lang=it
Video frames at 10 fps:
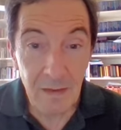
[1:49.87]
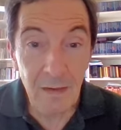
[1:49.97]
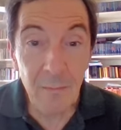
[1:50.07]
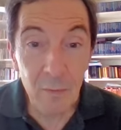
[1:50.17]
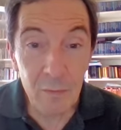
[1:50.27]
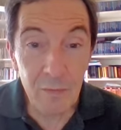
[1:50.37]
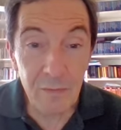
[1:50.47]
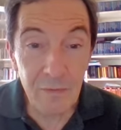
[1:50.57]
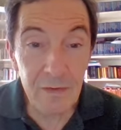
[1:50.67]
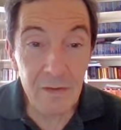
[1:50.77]
è molto
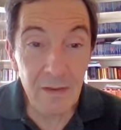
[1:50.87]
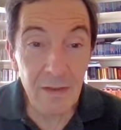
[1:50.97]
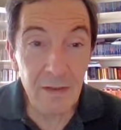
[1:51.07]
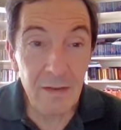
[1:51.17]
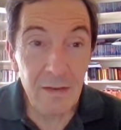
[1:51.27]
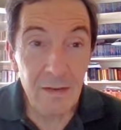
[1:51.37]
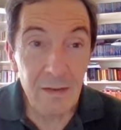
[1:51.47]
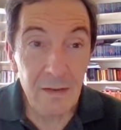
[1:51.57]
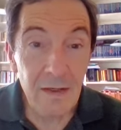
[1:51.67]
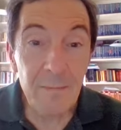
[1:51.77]
difficile
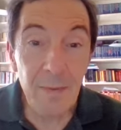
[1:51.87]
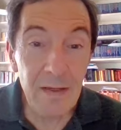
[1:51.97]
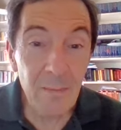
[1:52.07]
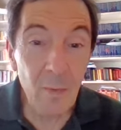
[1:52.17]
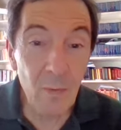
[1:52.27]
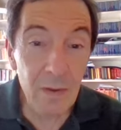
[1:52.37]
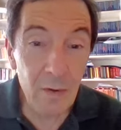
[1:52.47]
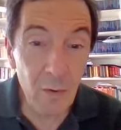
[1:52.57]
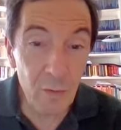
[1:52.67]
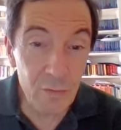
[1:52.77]
che impariamo
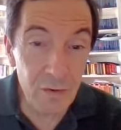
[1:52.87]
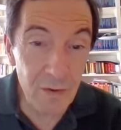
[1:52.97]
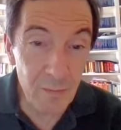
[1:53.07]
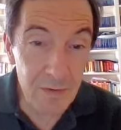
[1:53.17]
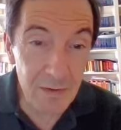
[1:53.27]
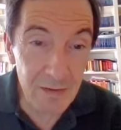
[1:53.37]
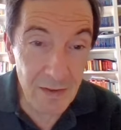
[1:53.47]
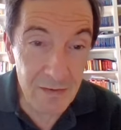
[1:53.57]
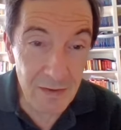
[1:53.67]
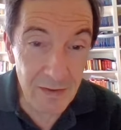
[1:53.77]
qualcosa da questa
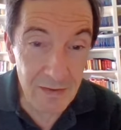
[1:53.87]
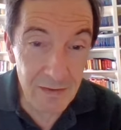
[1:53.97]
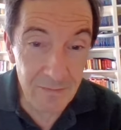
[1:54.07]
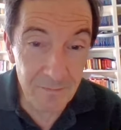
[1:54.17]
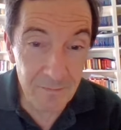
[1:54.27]
tragedia.